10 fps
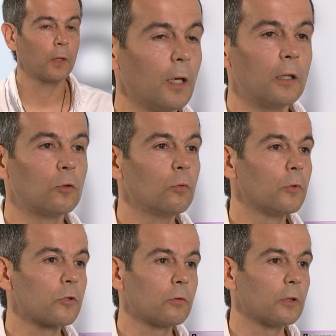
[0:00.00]
я не
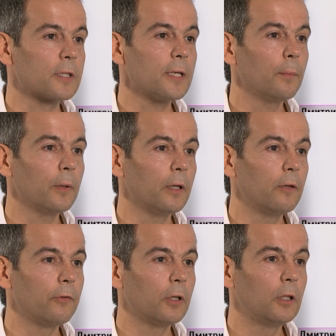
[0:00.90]
думаю, что это самая
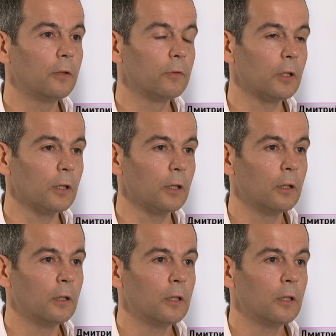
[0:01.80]
эффективная